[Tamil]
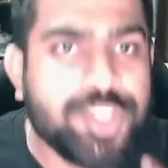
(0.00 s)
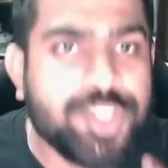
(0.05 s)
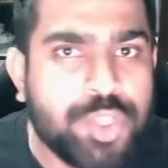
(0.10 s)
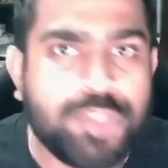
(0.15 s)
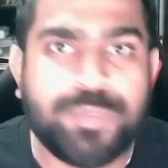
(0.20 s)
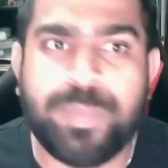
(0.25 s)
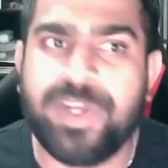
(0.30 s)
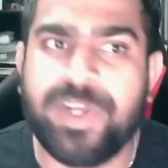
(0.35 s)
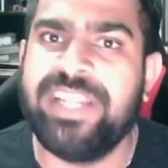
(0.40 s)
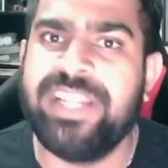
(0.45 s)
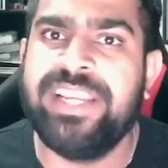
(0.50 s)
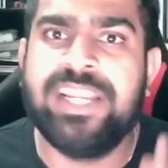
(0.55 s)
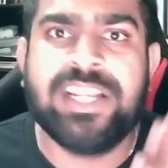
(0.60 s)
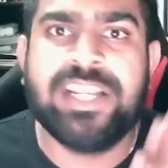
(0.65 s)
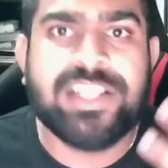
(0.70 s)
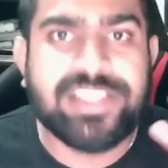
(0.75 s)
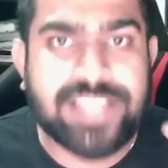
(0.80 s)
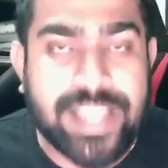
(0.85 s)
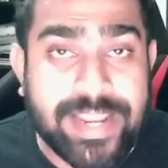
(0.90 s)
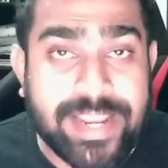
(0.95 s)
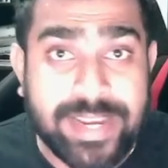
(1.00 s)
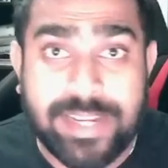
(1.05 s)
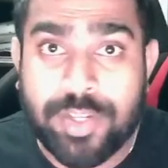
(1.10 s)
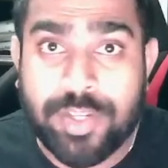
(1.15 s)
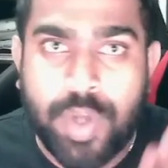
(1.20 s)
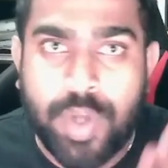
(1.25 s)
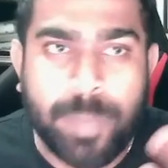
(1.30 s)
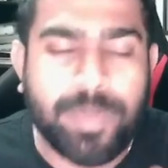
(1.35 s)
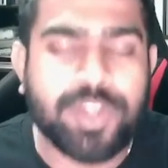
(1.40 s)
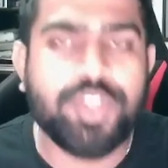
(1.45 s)
யூஸ் பண்ணி சார்
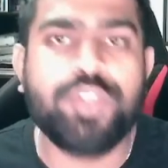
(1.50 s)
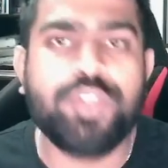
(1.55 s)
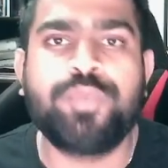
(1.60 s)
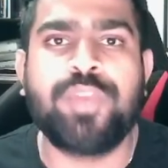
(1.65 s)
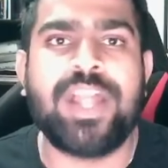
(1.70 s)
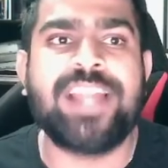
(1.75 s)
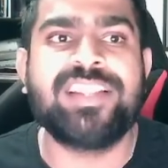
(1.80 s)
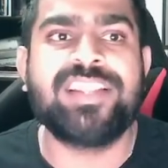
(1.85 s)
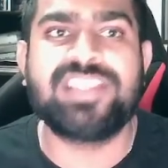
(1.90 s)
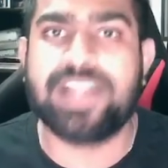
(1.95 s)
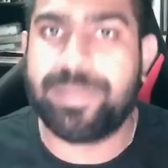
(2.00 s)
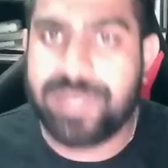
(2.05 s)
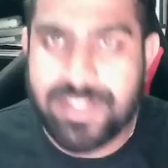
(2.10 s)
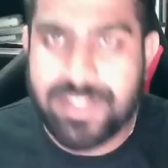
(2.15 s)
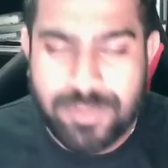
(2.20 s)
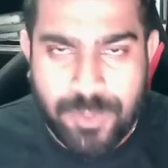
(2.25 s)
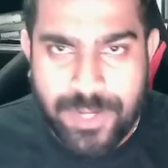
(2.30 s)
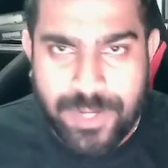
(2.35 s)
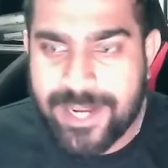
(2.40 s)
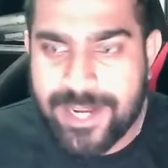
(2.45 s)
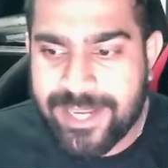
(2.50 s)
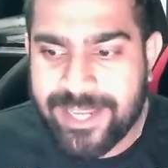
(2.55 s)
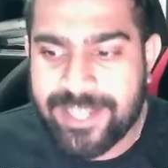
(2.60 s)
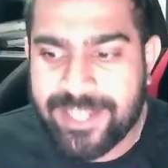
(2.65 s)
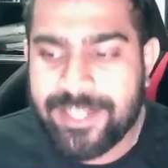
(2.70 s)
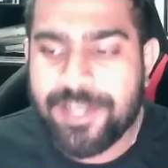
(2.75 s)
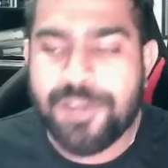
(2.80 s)
எனக்கு ரொம்ப யூஸ்ஃபுல்லா இருந்துச்சு அப்படின்னு சொன்னாங்க